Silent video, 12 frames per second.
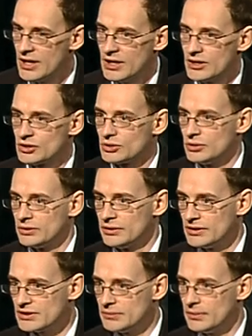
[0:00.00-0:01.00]
что
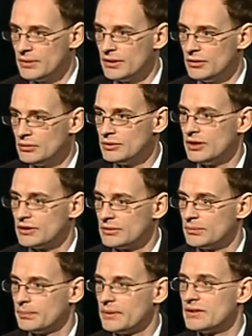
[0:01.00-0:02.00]
если бы люди
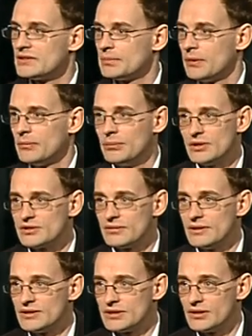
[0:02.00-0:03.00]
этим принципом
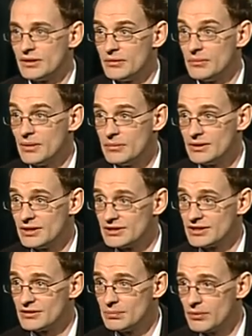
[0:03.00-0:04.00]
пользовались, мы бы до
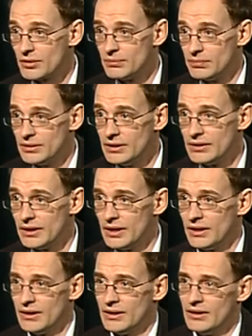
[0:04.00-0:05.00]
сих пор были
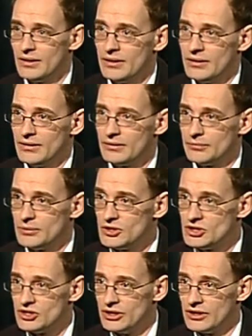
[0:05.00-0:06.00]
в
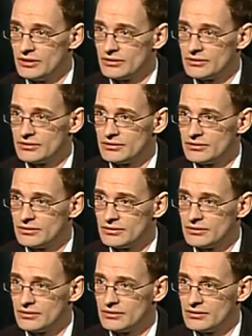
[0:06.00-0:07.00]
пещере.
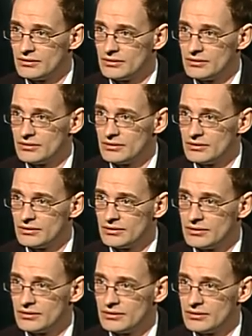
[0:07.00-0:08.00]
Хм.
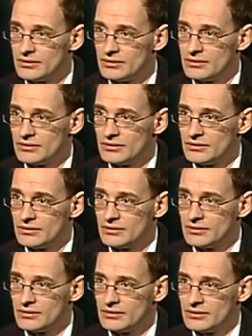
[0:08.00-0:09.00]
А разве
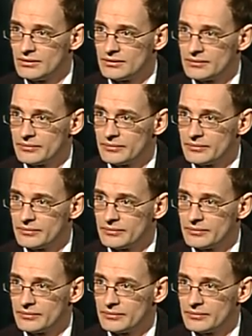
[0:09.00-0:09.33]
когда-то вообще